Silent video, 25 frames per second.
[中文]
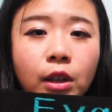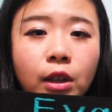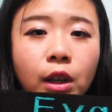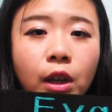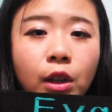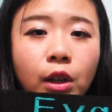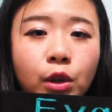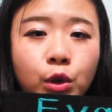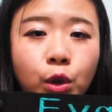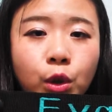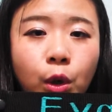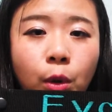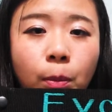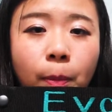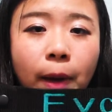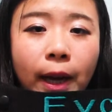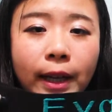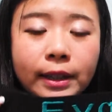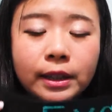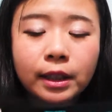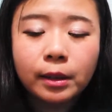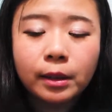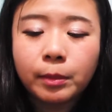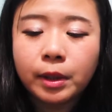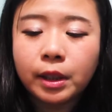呃，手把
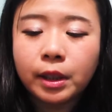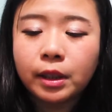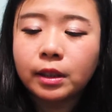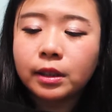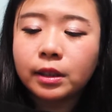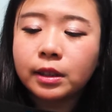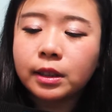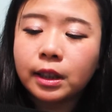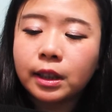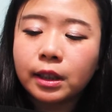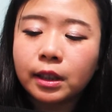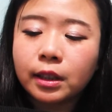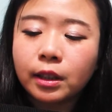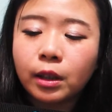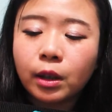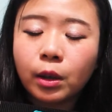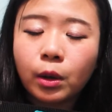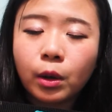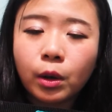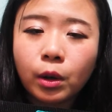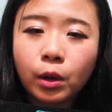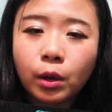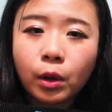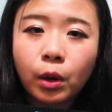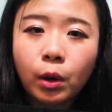上面的这个
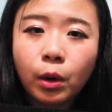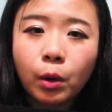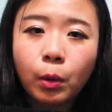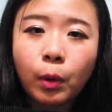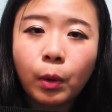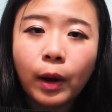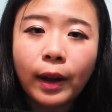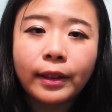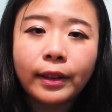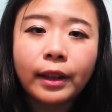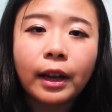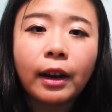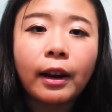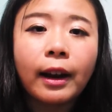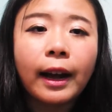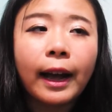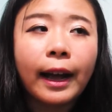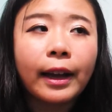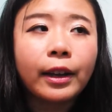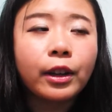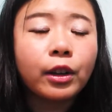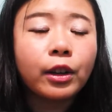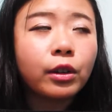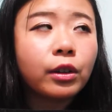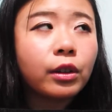扣环，然后
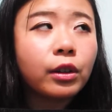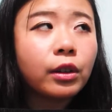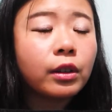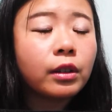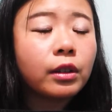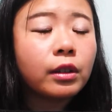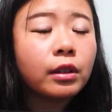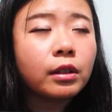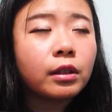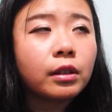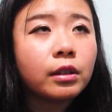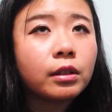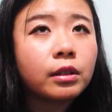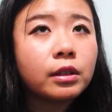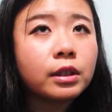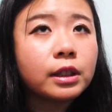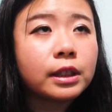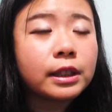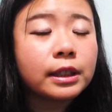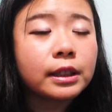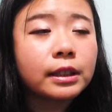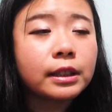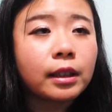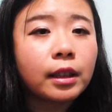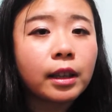还有呃
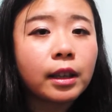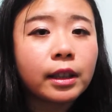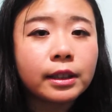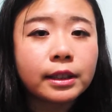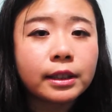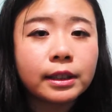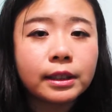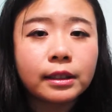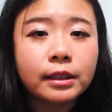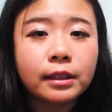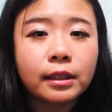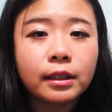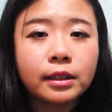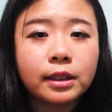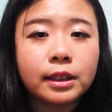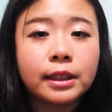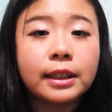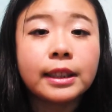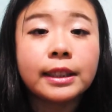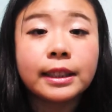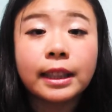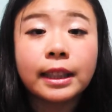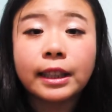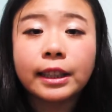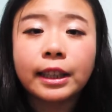行行行
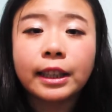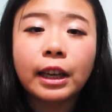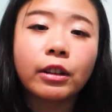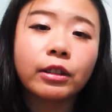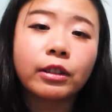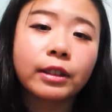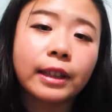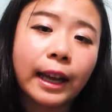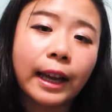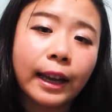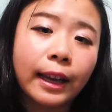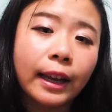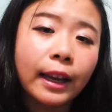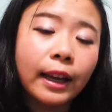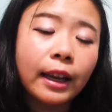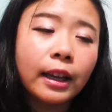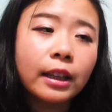李箱的腰带，